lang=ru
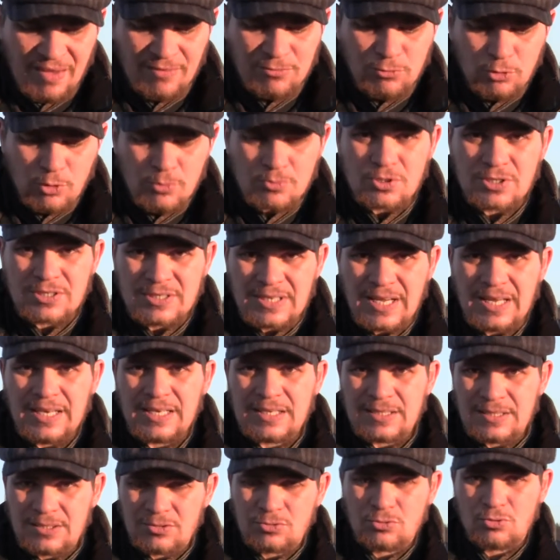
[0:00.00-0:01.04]
в том же
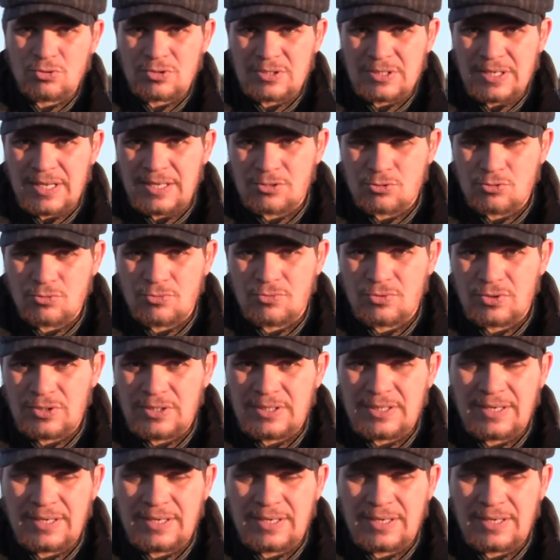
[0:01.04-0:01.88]
зале, кто знает, что вот